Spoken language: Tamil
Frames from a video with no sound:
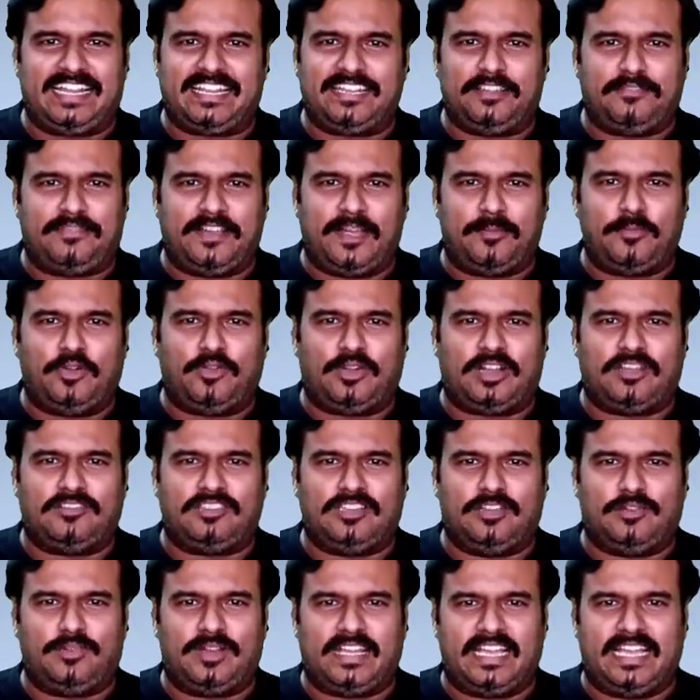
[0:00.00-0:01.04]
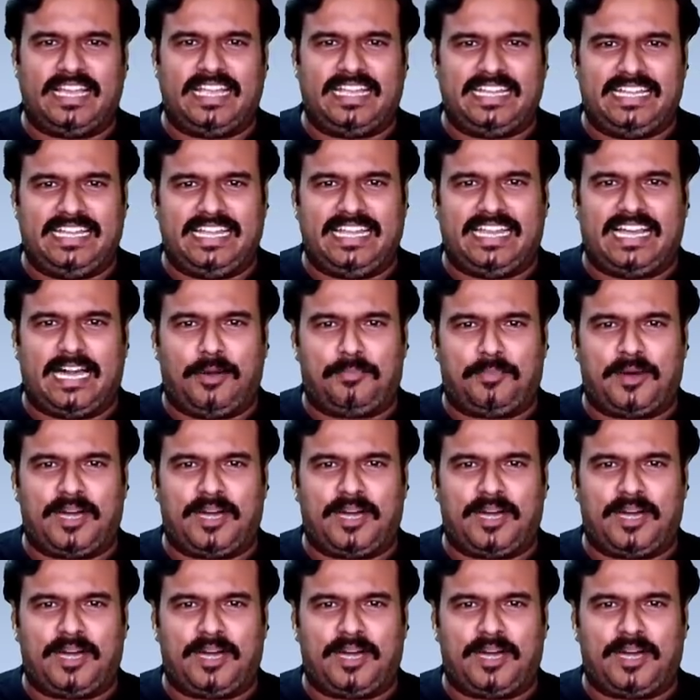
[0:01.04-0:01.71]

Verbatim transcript: எல்லோரும் இந்த ஃபேமிலியோட வந்தவங்க இல்லை